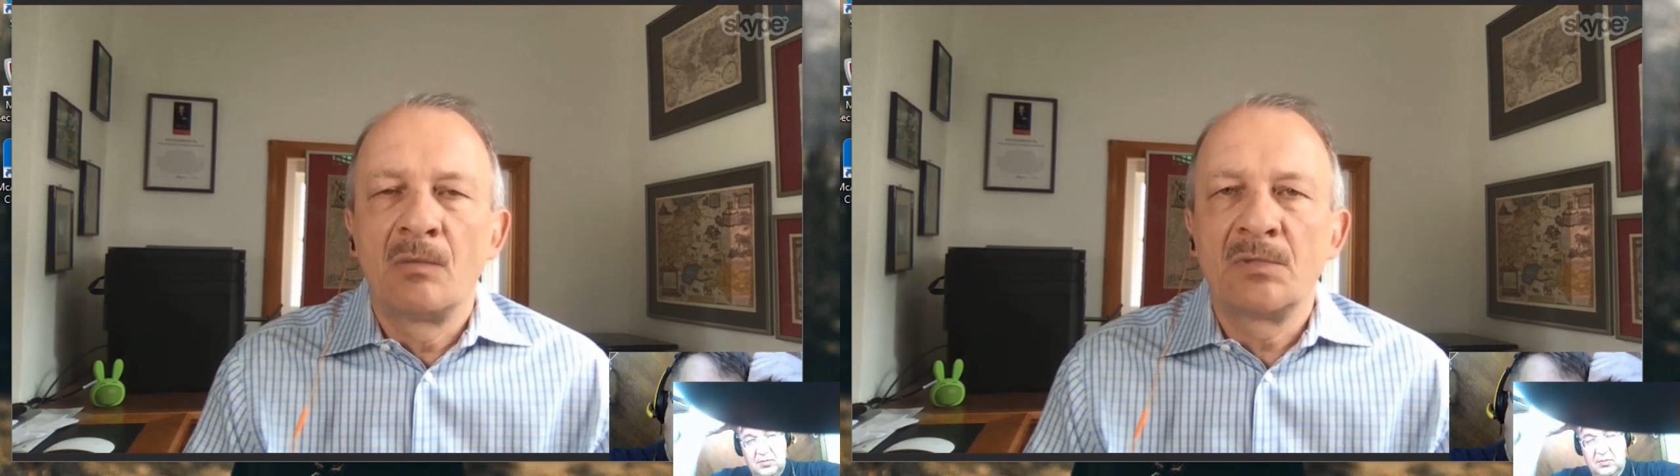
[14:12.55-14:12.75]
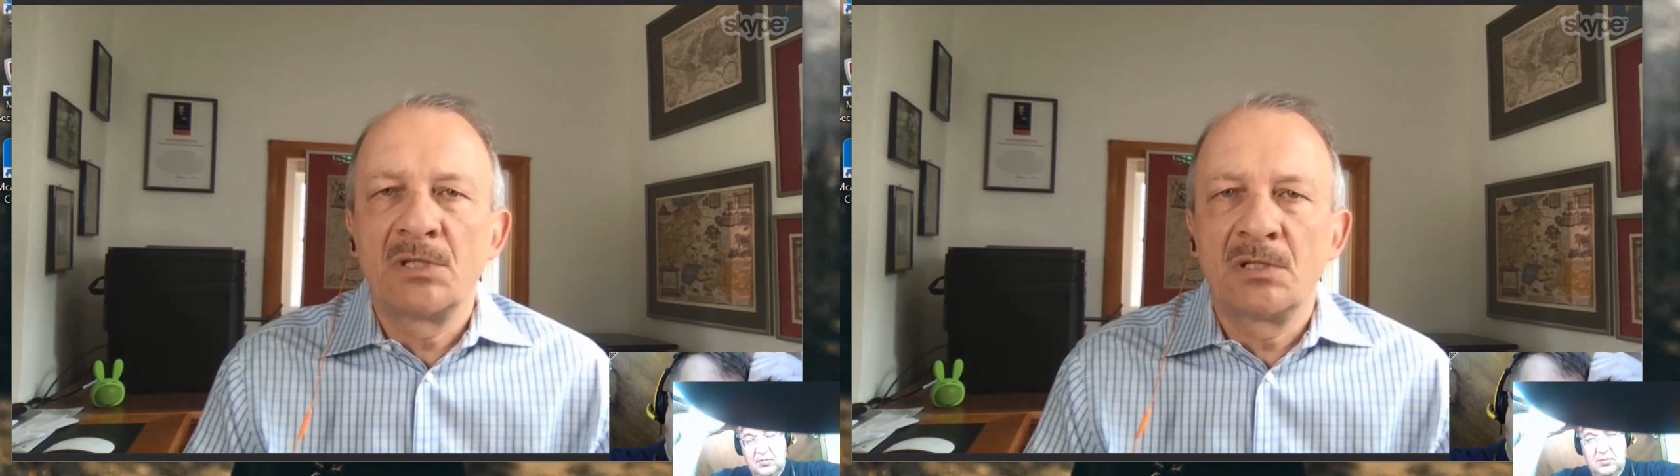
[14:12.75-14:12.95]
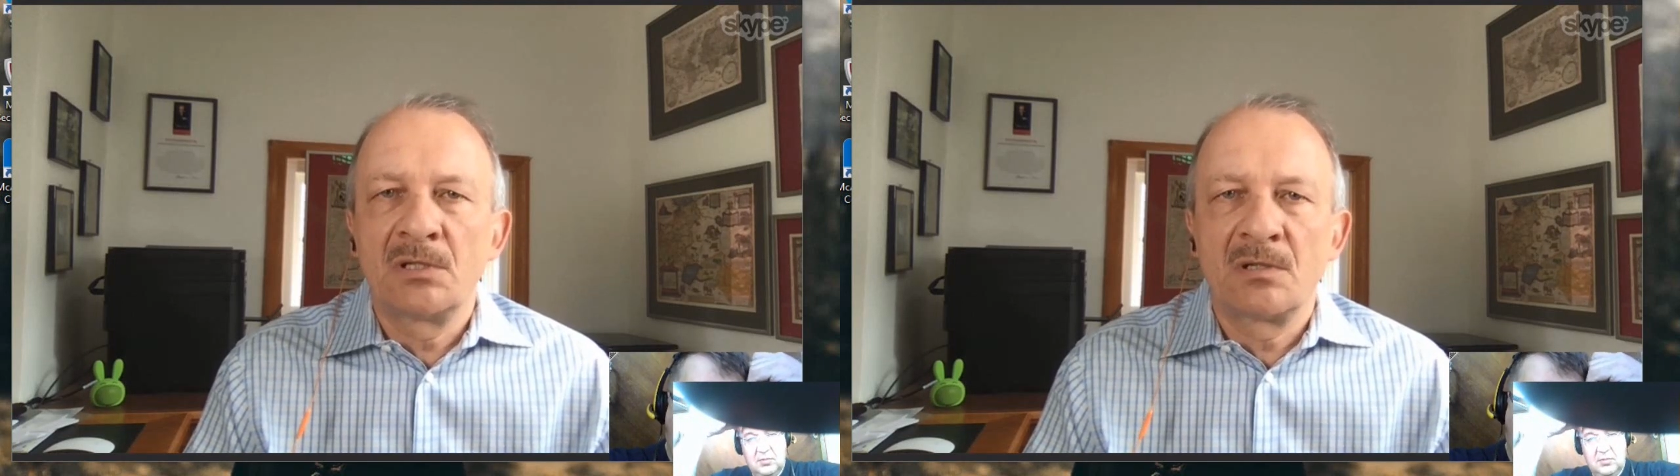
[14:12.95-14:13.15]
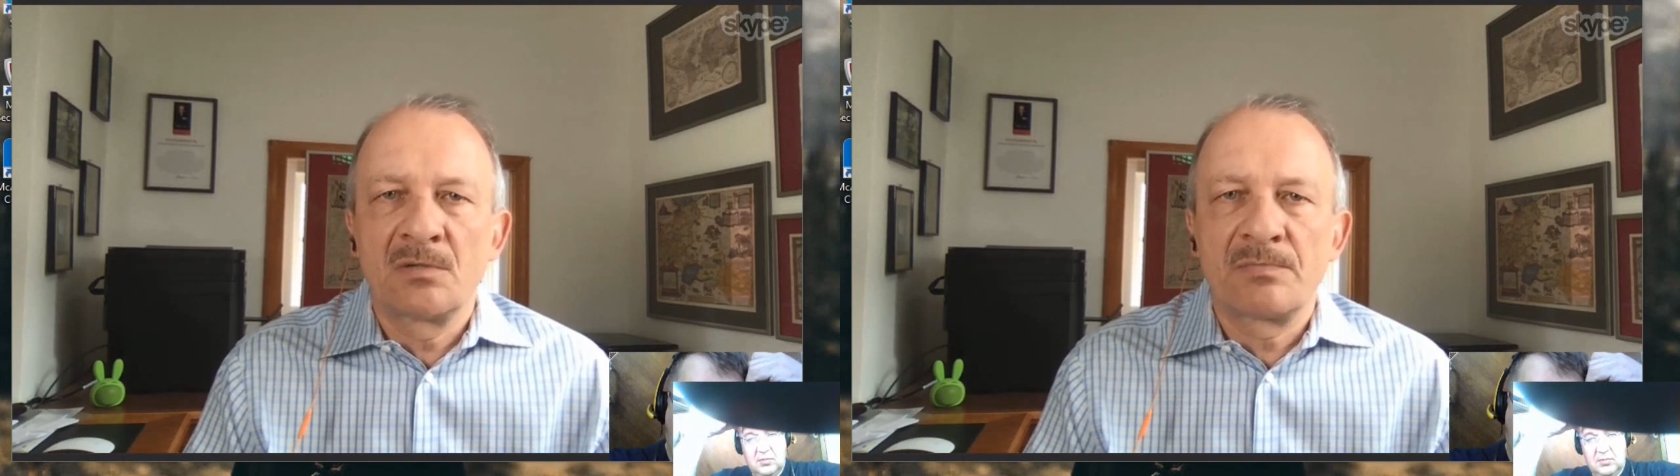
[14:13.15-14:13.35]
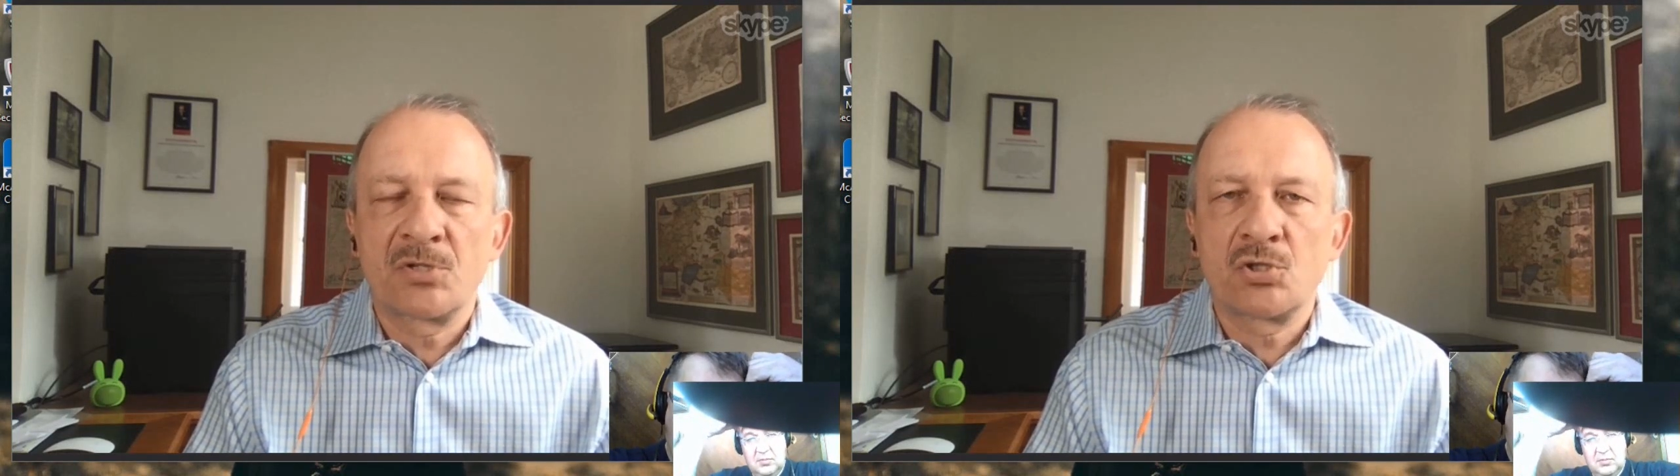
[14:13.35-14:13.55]
А,
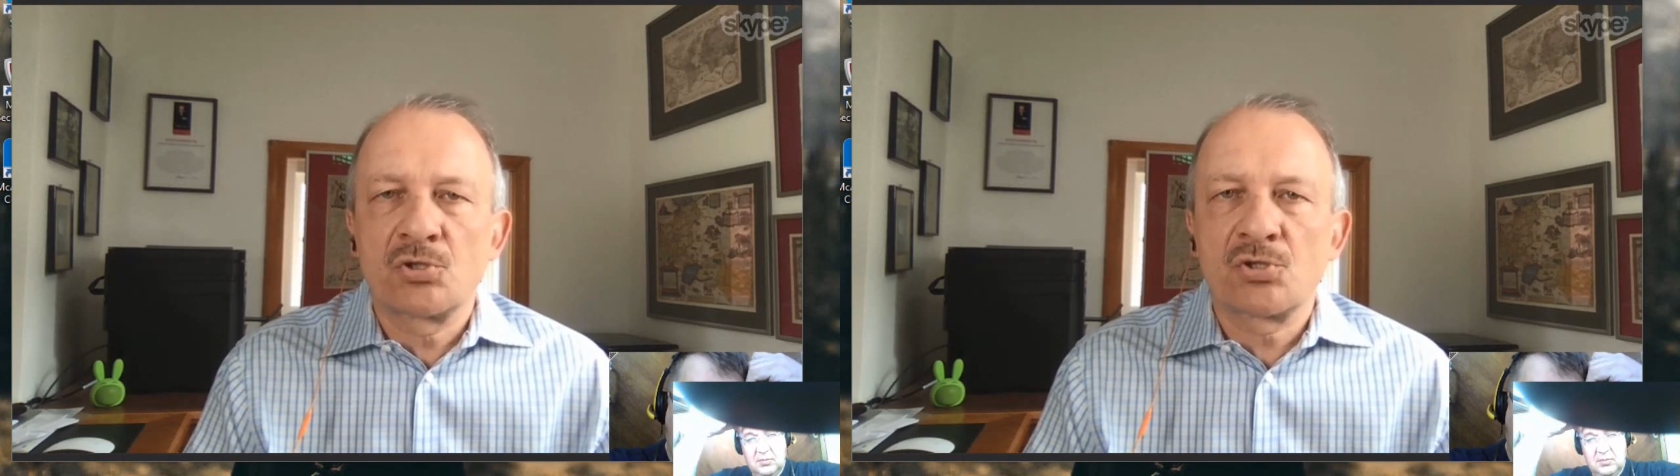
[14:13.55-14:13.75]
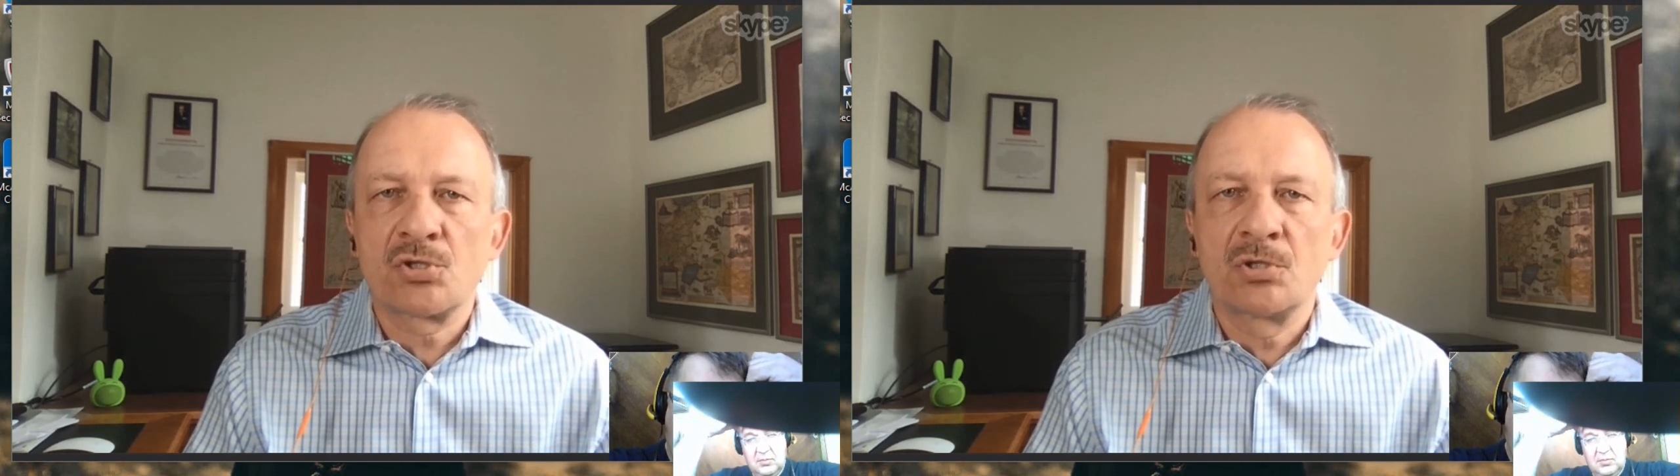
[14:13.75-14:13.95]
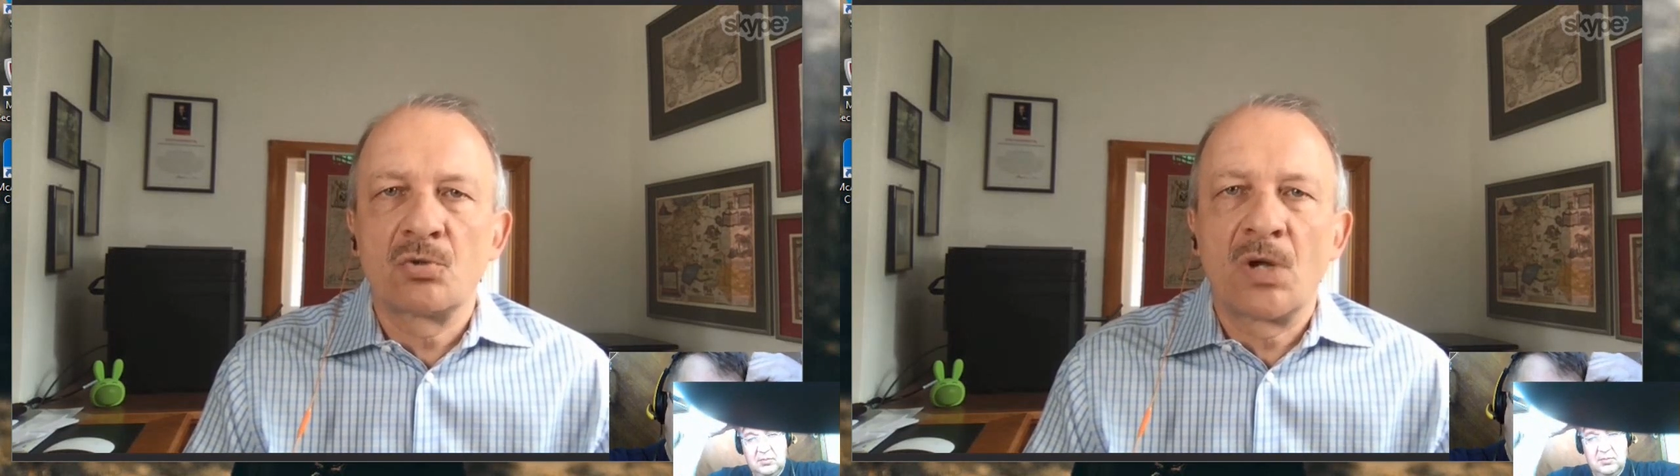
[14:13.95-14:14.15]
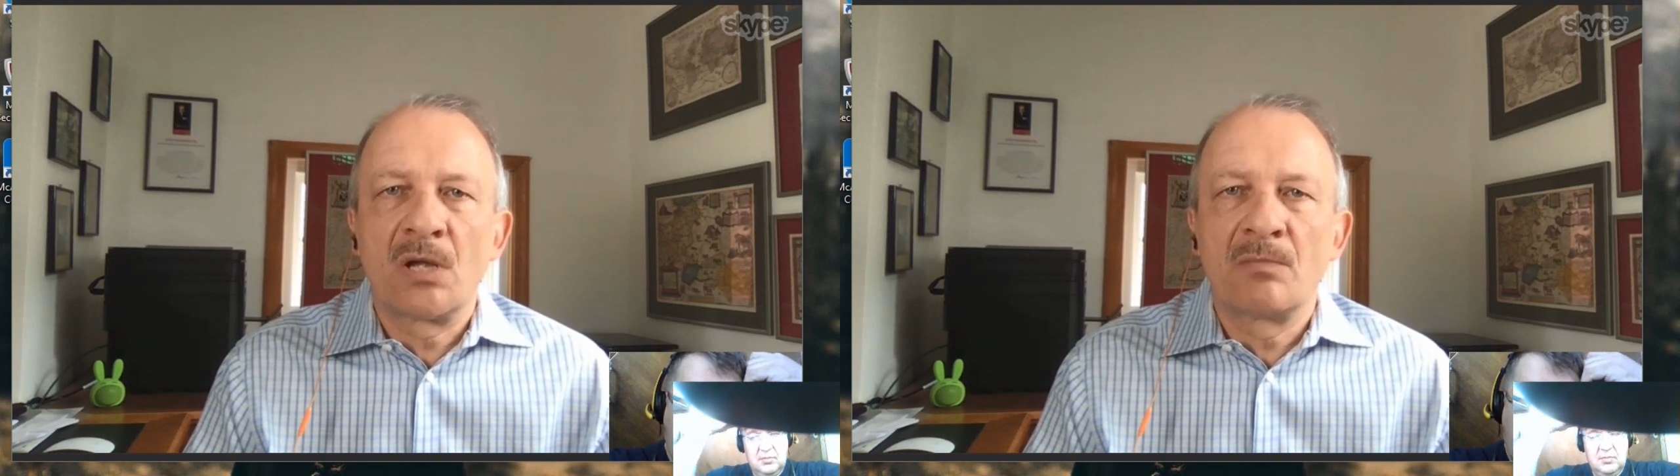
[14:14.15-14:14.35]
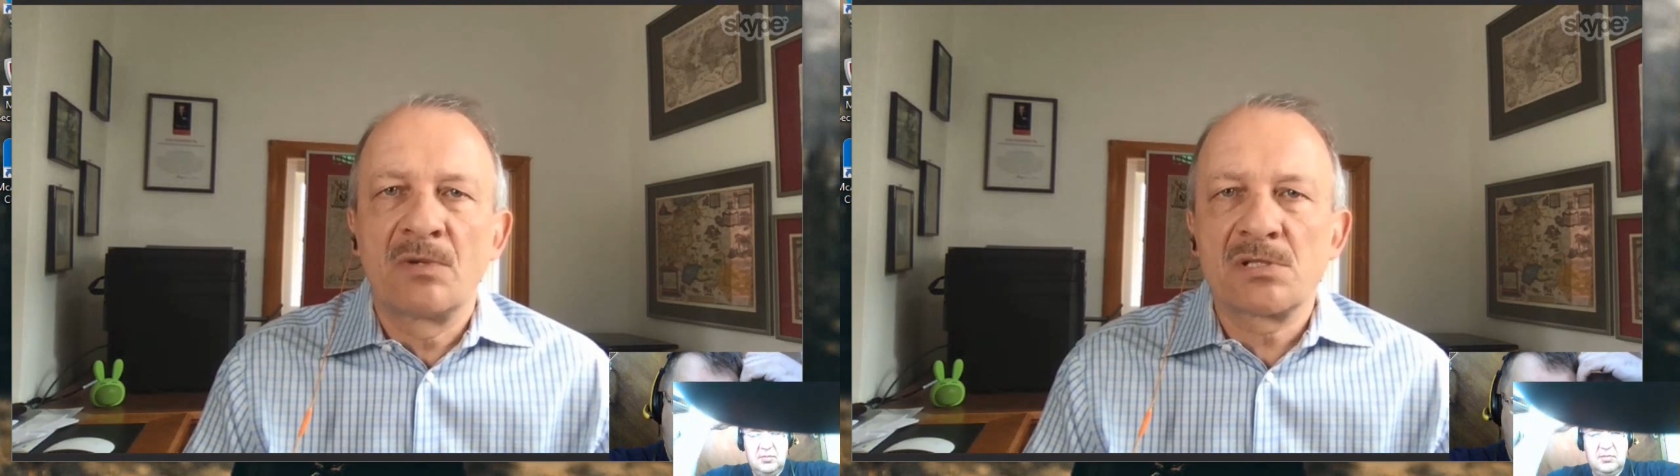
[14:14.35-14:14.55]
мне пришла
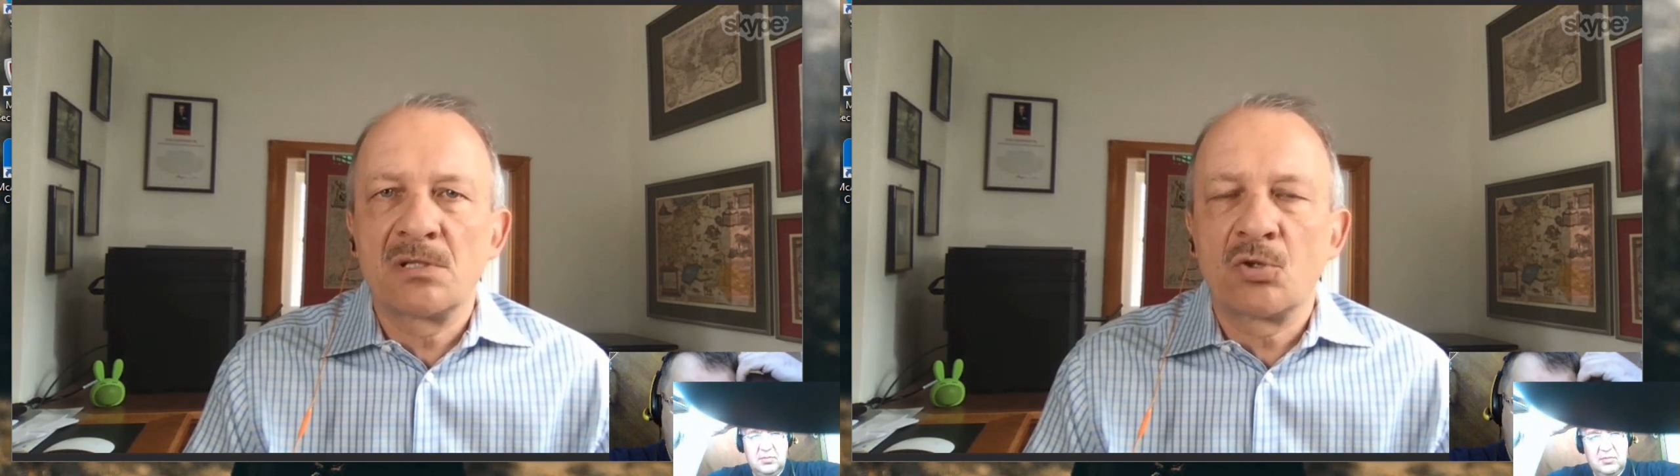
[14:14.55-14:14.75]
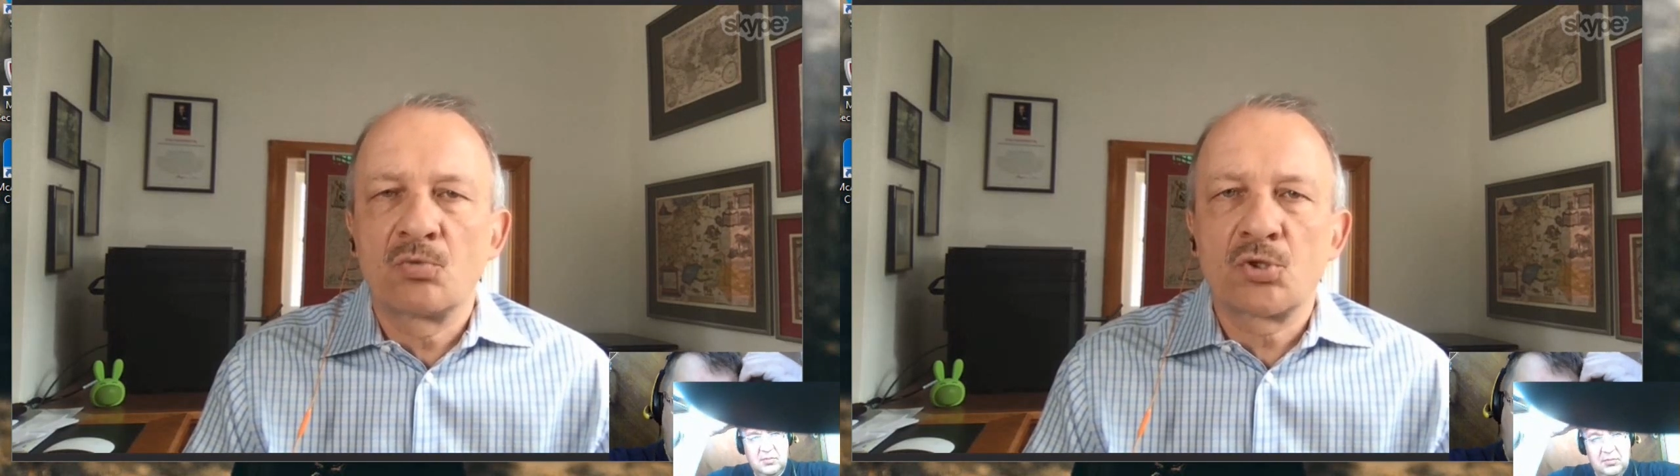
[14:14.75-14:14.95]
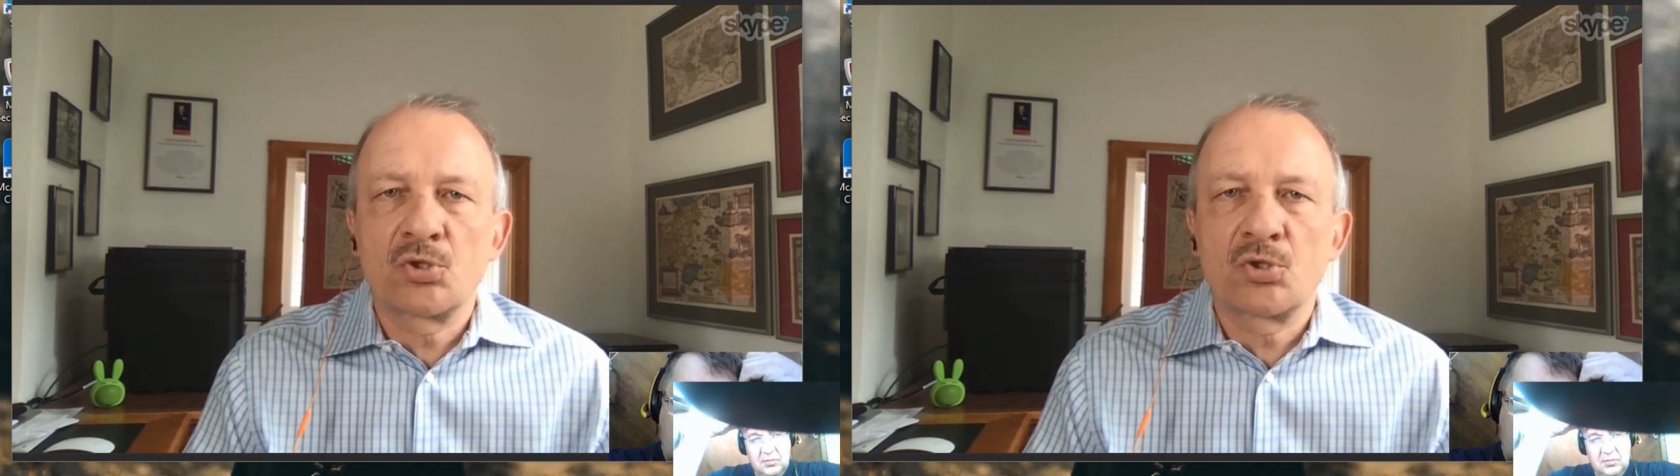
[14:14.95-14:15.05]
совершенно другая мысль